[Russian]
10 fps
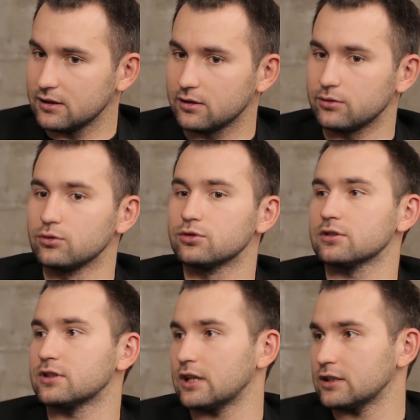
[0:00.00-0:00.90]
Я говорю, ну
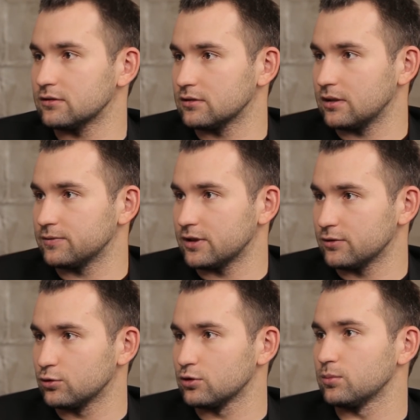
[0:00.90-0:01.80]
ничего страшного, нам все
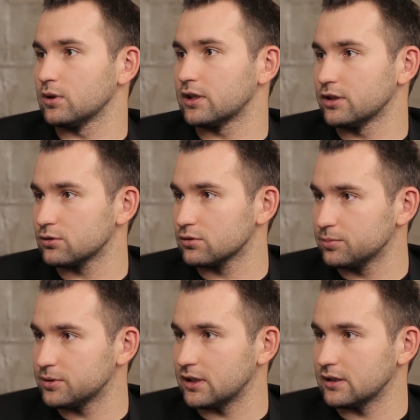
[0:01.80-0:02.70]
равно нужно было книжку
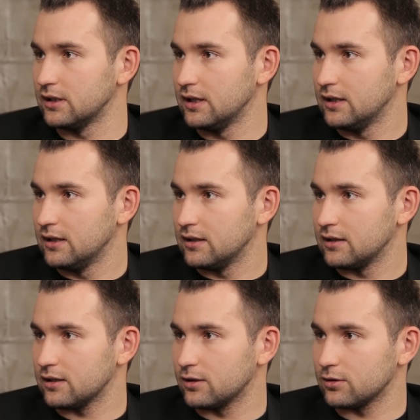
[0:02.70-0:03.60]
записать. Я